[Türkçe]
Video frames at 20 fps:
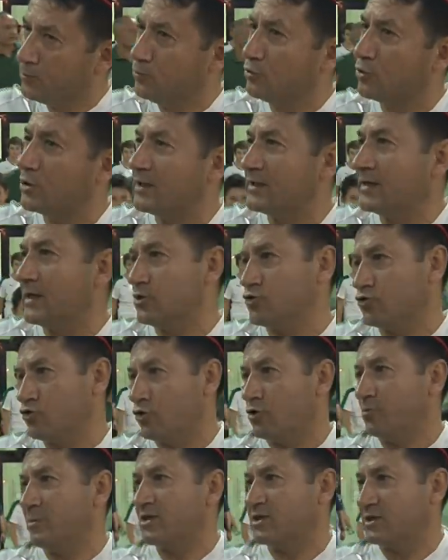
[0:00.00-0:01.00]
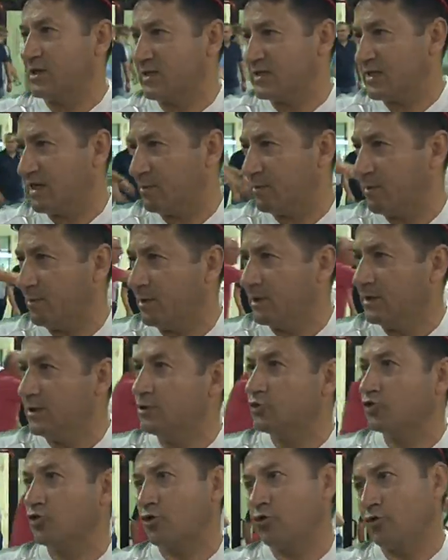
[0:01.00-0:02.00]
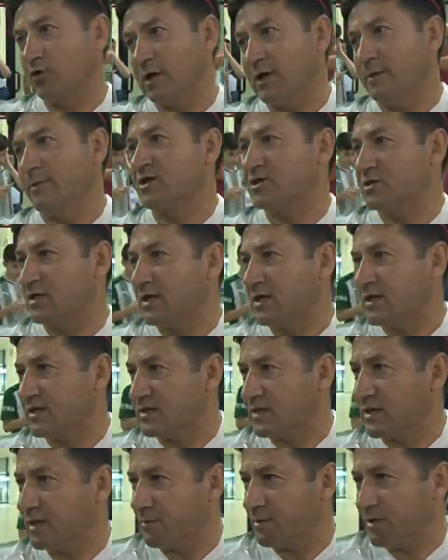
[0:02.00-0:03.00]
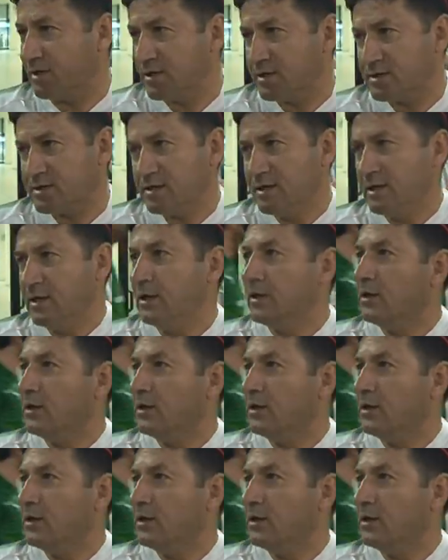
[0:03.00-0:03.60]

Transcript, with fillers: bu kadar zor maç kazanmamalı. Çok kolay maçlar kazanabiliriz.